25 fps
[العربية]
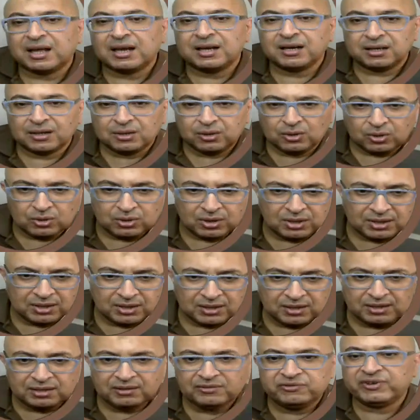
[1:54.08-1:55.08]
على
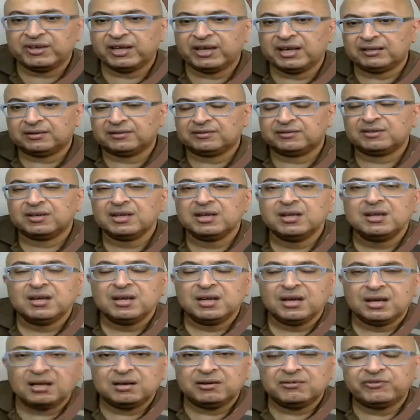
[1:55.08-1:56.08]
كل الفئات
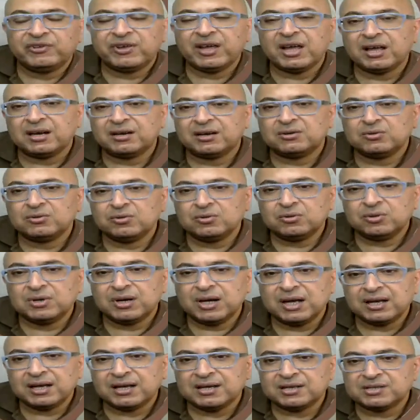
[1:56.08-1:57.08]
الفئة
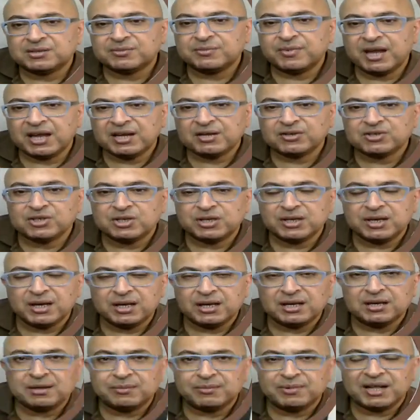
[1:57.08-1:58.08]
الأولى اسمها
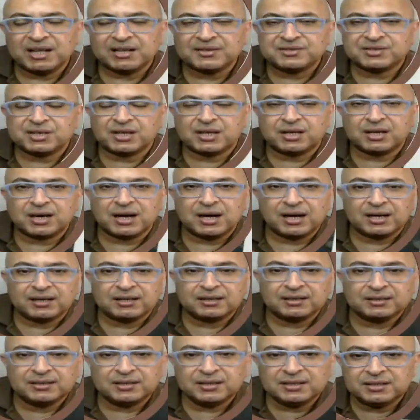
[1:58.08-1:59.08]
جي ال بقى سعرها
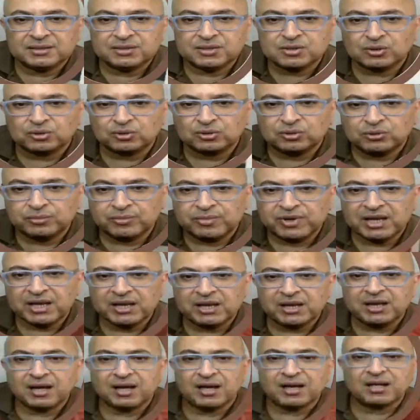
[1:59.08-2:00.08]
الجديد
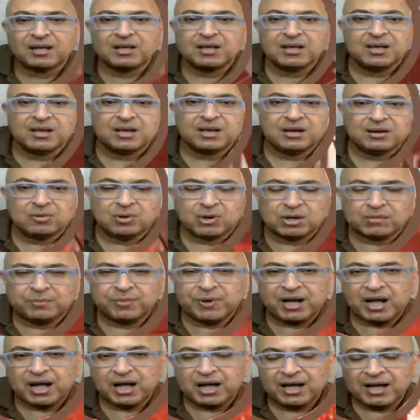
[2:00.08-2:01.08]

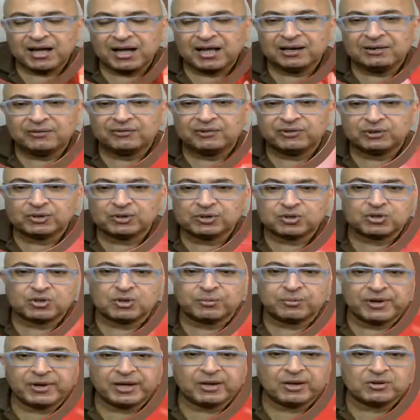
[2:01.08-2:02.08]

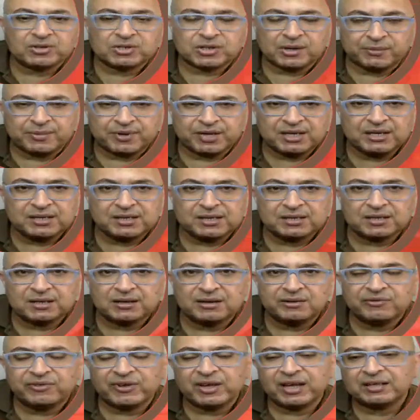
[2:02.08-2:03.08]
604970
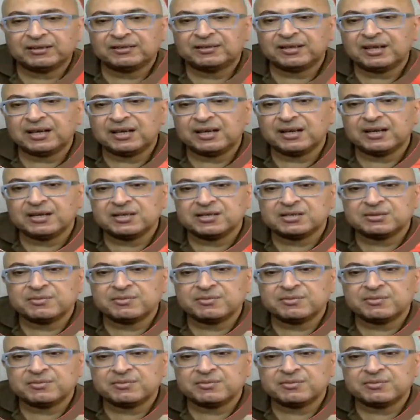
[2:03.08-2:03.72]
الفئة الثانية